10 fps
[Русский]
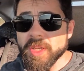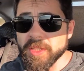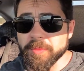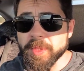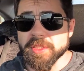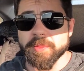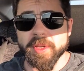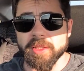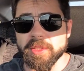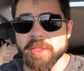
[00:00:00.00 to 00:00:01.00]
И, в
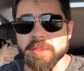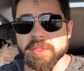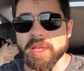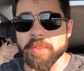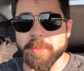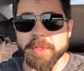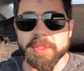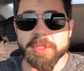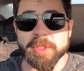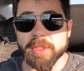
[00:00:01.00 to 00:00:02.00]
принципе, один из самых
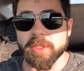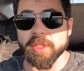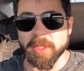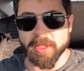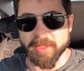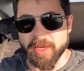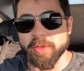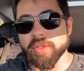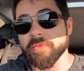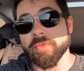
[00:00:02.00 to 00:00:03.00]
престижных а,
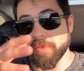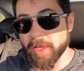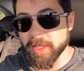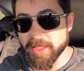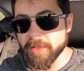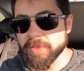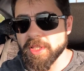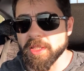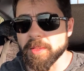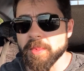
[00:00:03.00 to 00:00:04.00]
районов в Канаде в
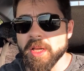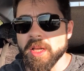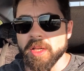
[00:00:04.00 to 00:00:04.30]
целом.